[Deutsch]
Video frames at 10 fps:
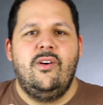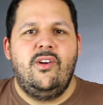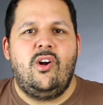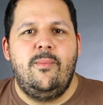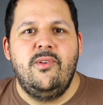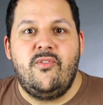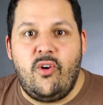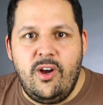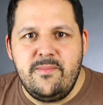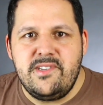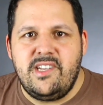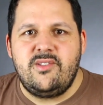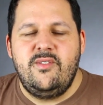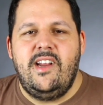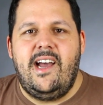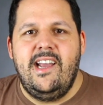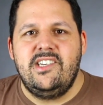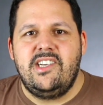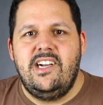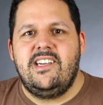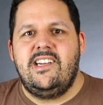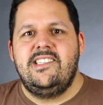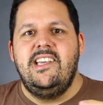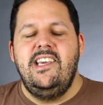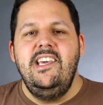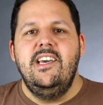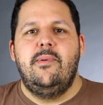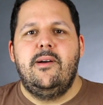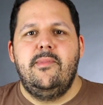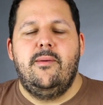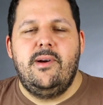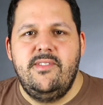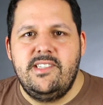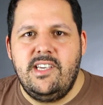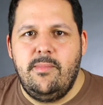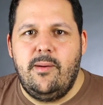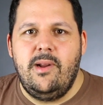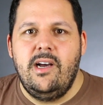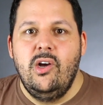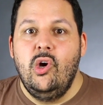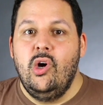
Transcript: und willkommen, es freut mich, dass du wieder eingeschaltet hast hier bei mir beim Whisky Bubbler.